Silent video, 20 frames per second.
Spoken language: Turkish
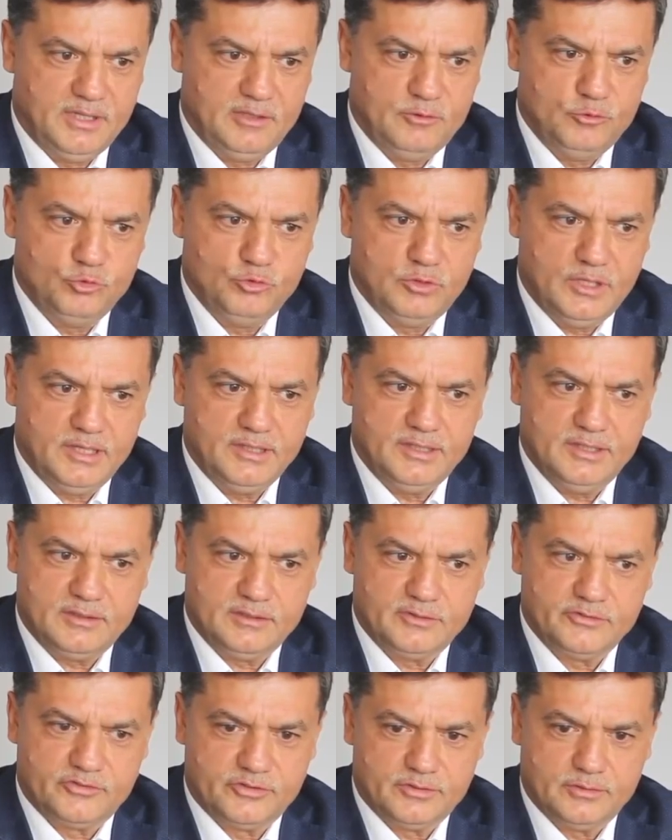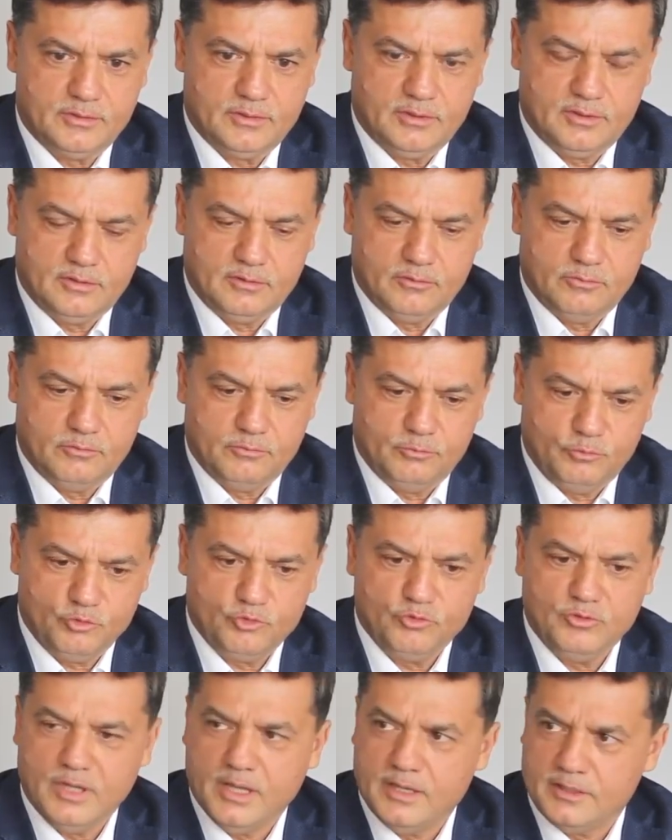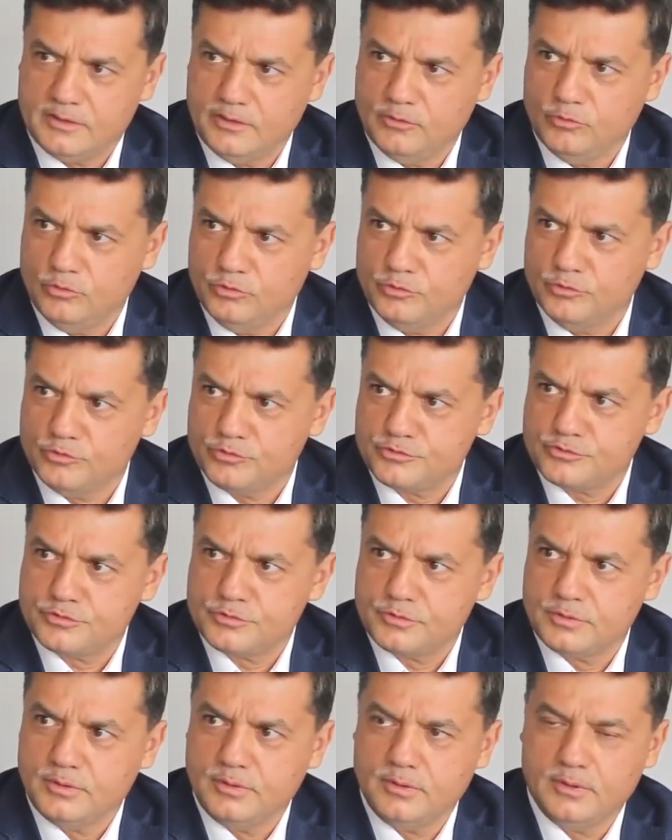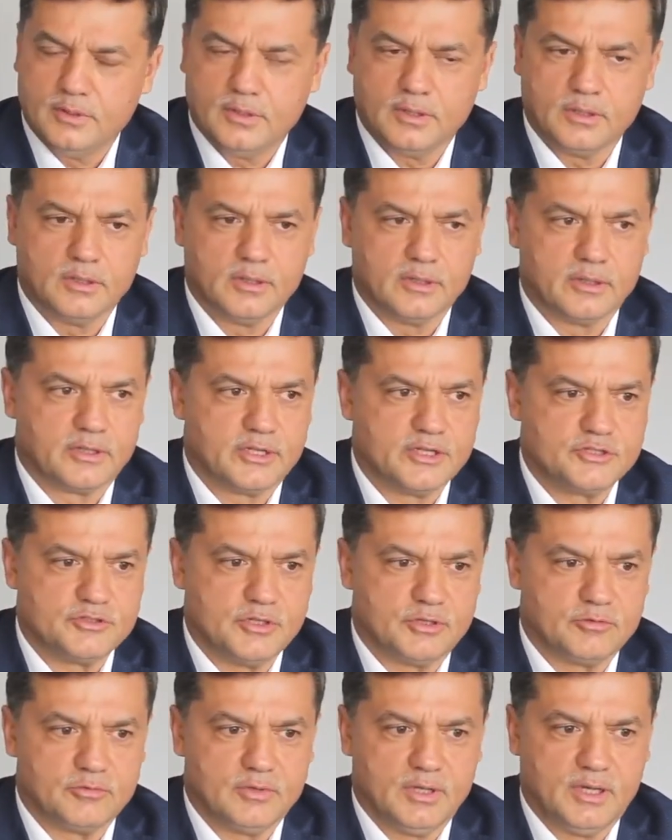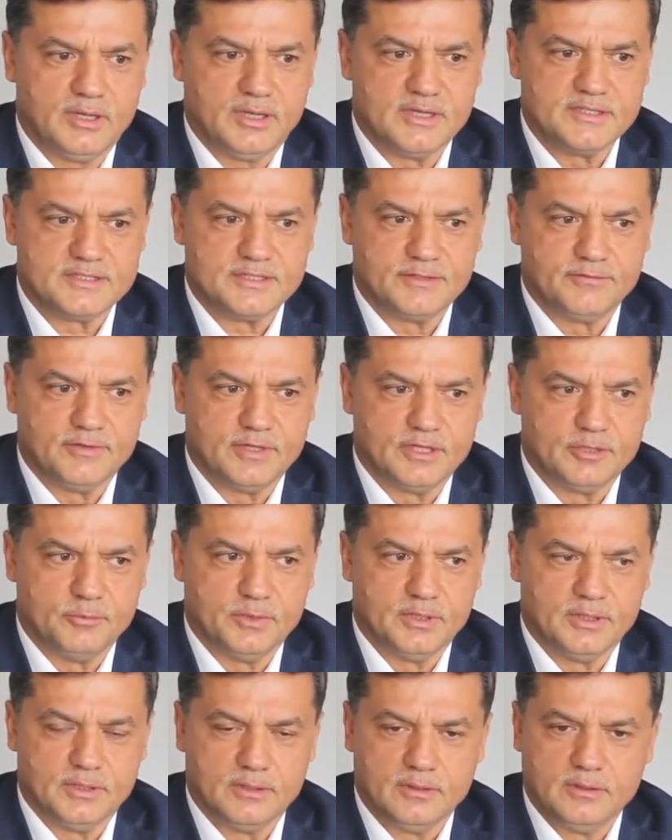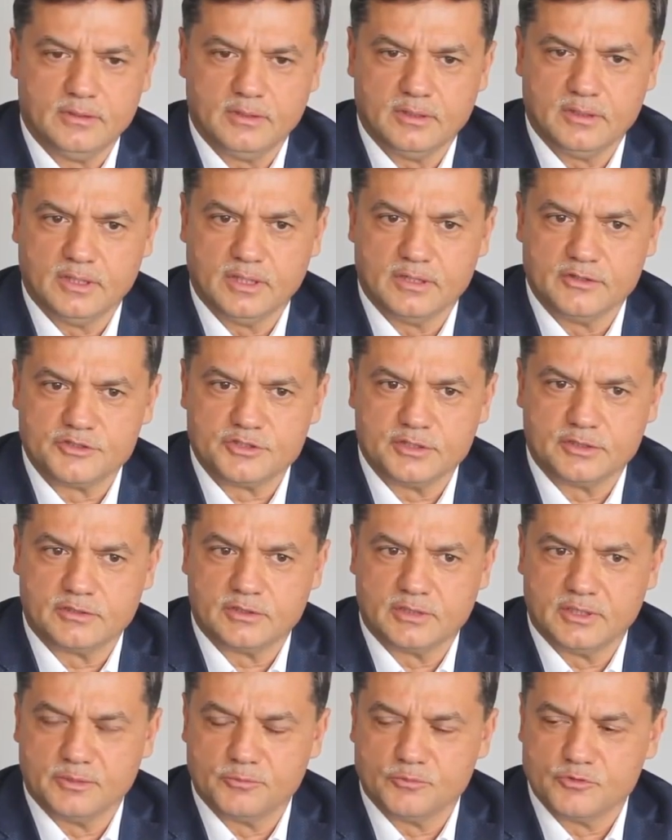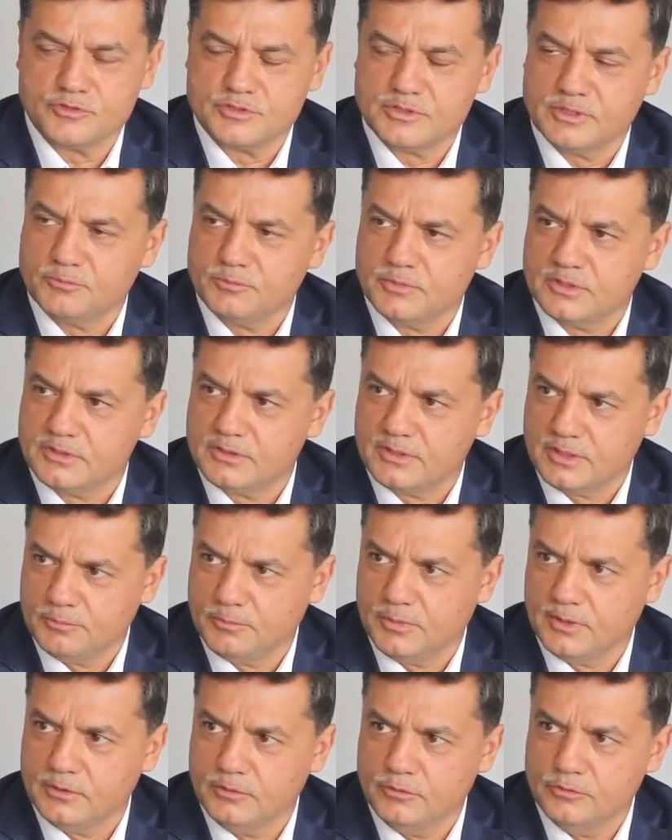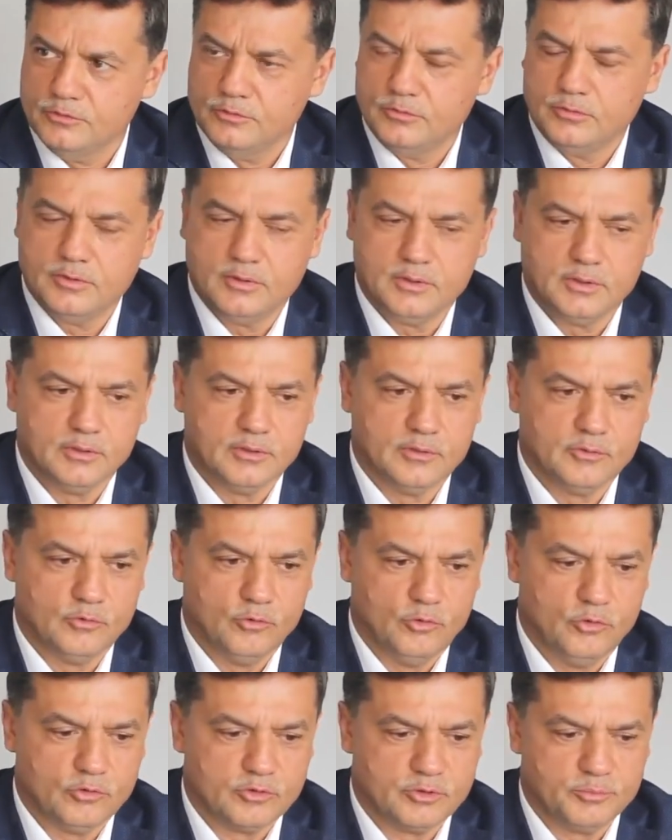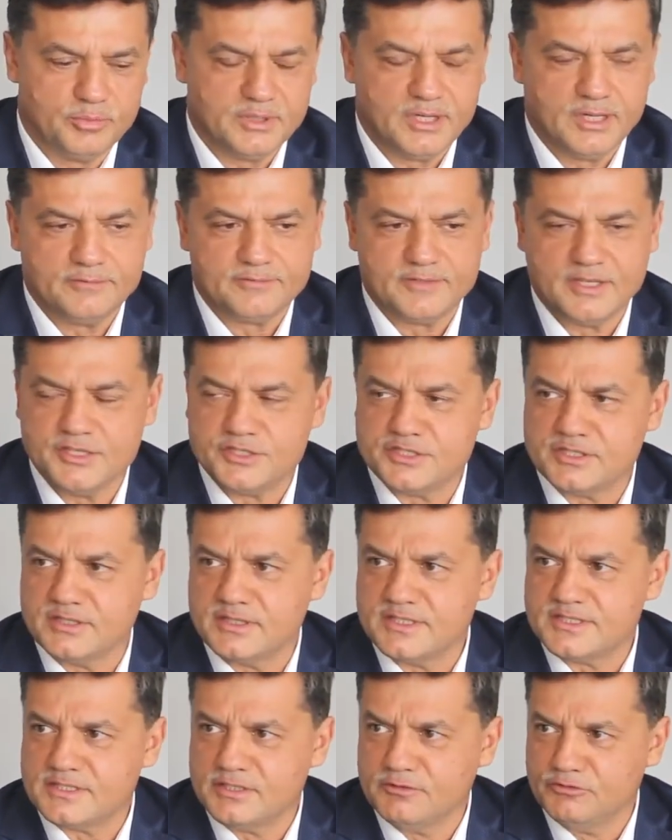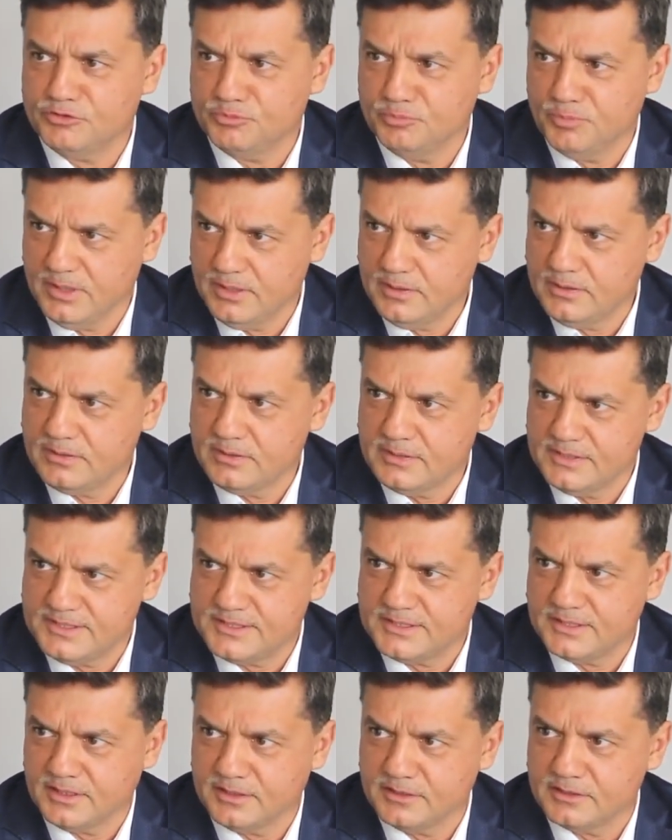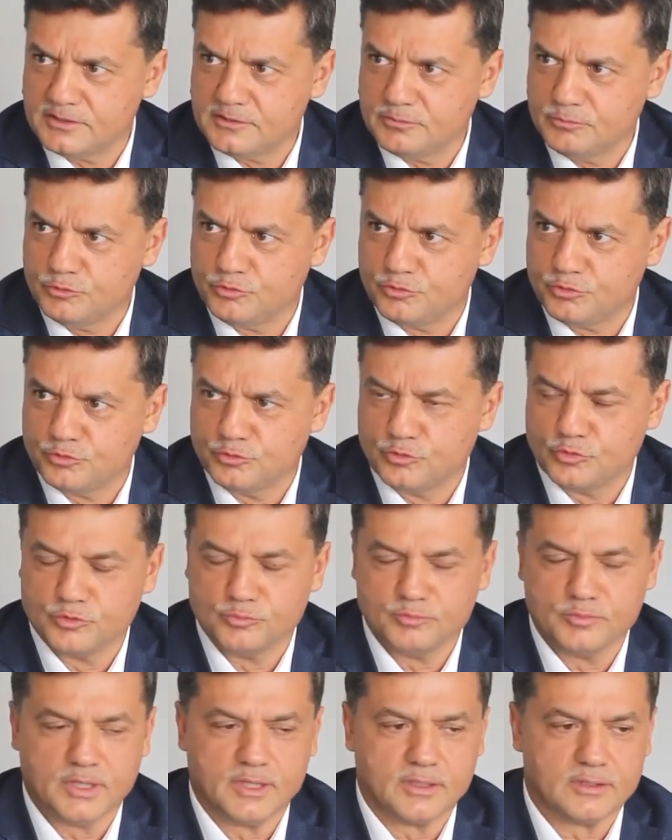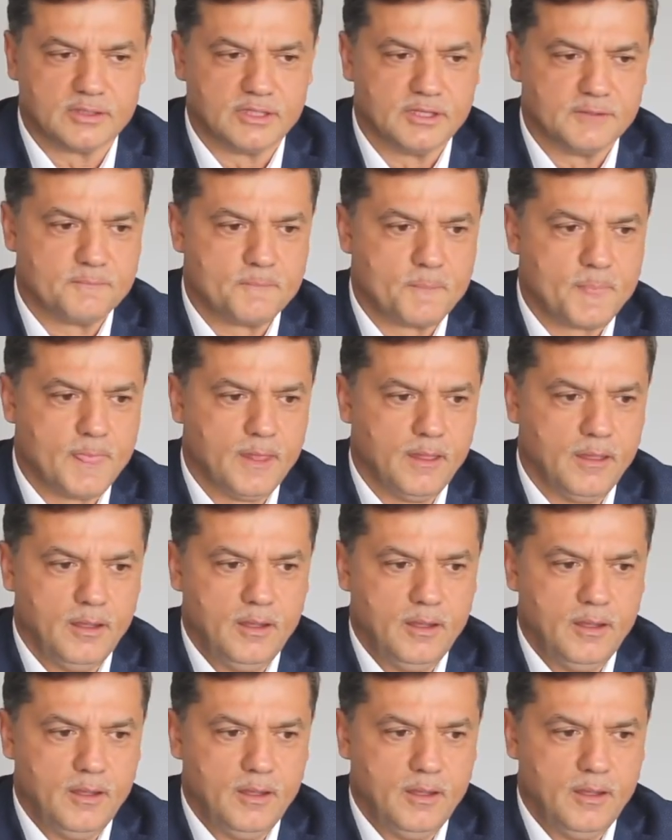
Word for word: Tebellüler e, bugünlerde oluyor. E, geçen gün Ayhan Sefer Bey'i yanlış hatırlamıyorsam bir tebellü e, oldu. Bir hafta içinde savunma istenir bu tür durumlarda.